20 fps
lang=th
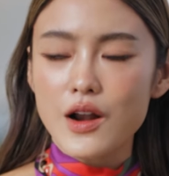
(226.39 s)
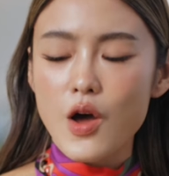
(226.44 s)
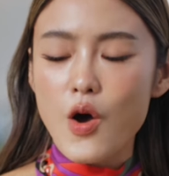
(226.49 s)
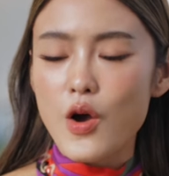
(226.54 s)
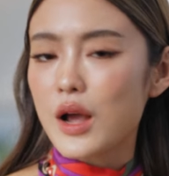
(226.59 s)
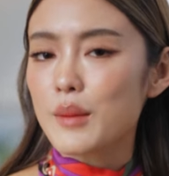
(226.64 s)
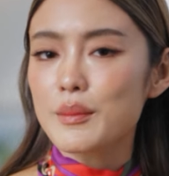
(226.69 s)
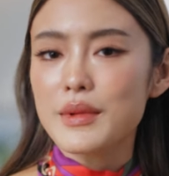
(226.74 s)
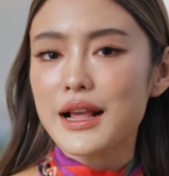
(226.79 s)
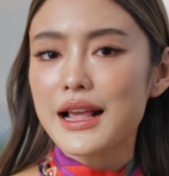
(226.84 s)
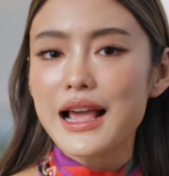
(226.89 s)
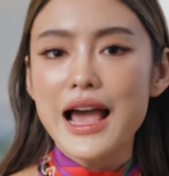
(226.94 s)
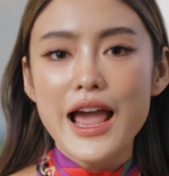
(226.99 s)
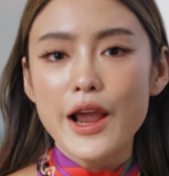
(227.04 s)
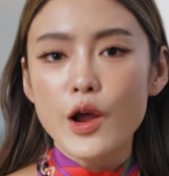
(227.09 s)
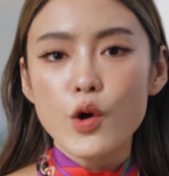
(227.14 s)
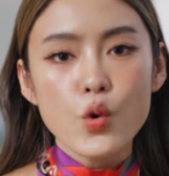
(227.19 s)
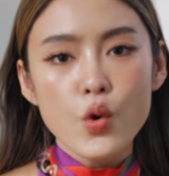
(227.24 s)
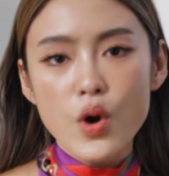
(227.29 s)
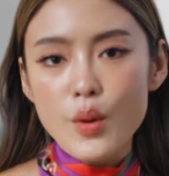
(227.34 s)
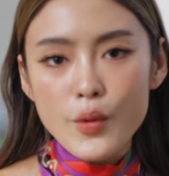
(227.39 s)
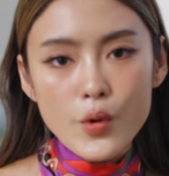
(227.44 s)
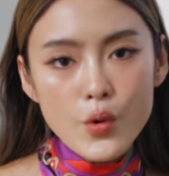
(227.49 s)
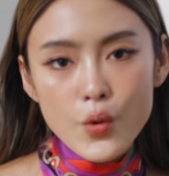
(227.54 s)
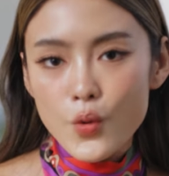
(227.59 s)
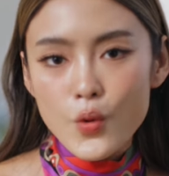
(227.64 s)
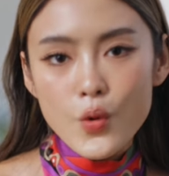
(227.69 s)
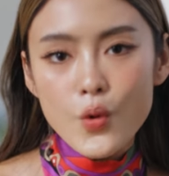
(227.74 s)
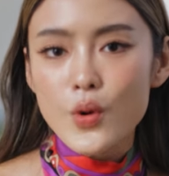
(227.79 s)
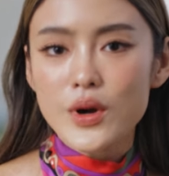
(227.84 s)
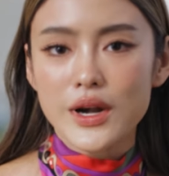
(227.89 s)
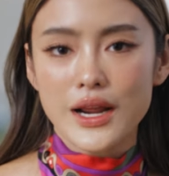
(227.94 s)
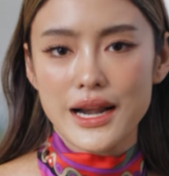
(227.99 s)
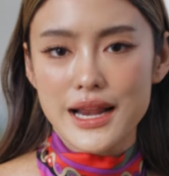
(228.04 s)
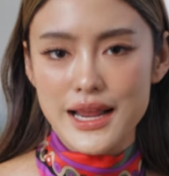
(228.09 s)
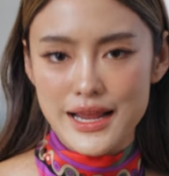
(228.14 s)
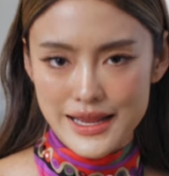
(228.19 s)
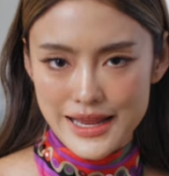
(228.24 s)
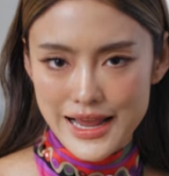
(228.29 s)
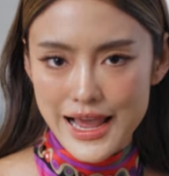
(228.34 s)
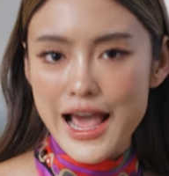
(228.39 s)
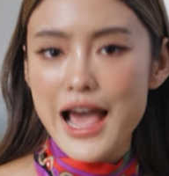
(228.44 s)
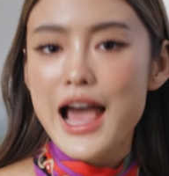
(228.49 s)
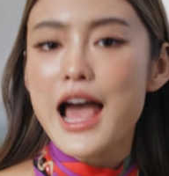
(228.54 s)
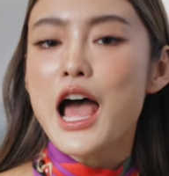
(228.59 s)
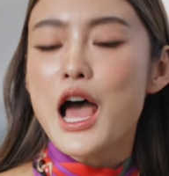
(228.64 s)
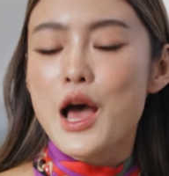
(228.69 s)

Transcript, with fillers: ออกกำลังกายควบคู่หรืออะไรเงี้ย